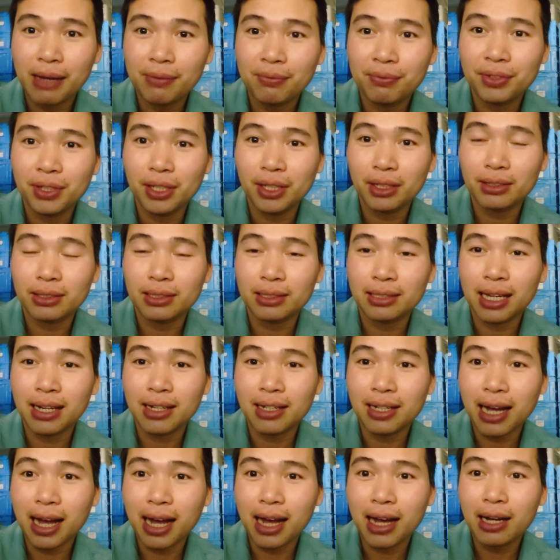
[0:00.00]
làm việc
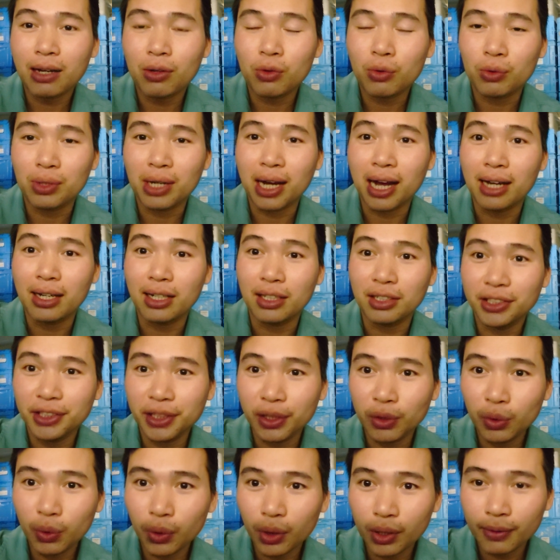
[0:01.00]
tăng ca cũng khá là
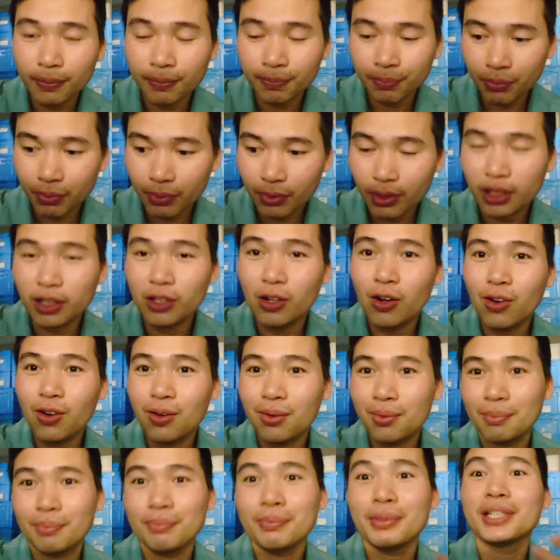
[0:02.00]
nhiều luôn thì
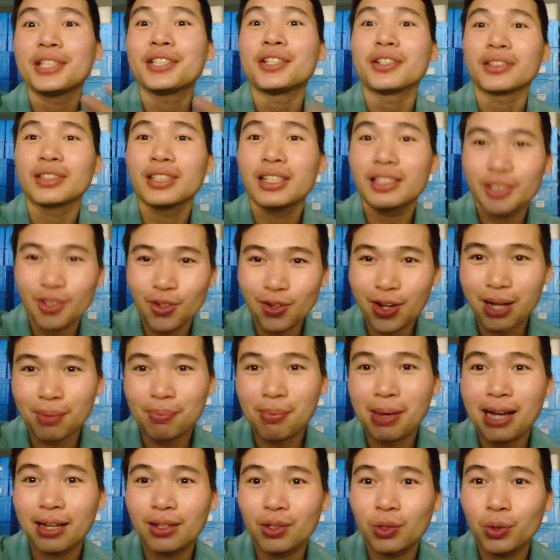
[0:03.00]
đó mình chứng thực cho
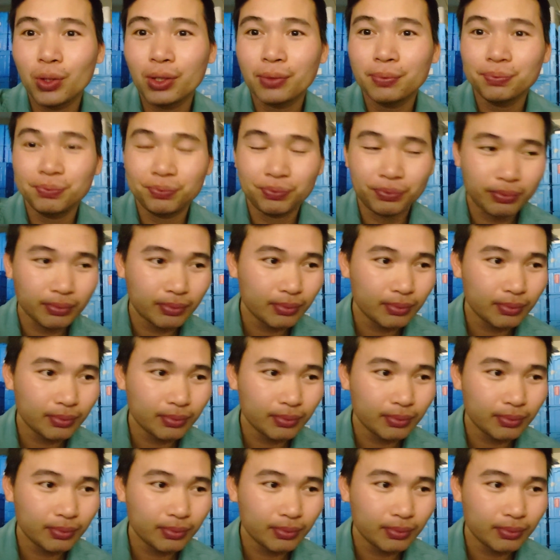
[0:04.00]
các bạn luôn